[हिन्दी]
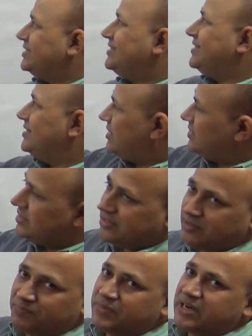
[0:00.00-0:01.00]
सीधे
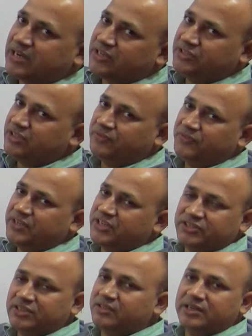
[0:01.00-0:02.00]
सीधे पार्शियल
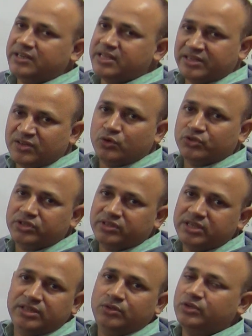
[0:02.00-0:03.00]
फ्रैक्शन करने की कोशिश
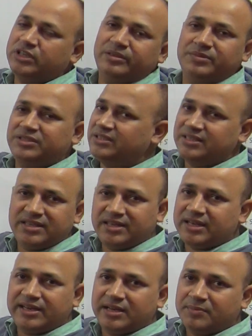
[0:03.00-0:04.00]
की तो ए बी सी डी
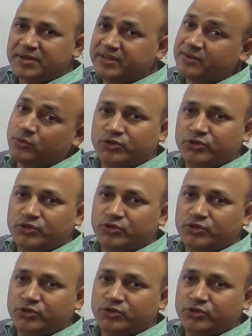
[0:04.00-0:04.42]
निकालना पड़ेगा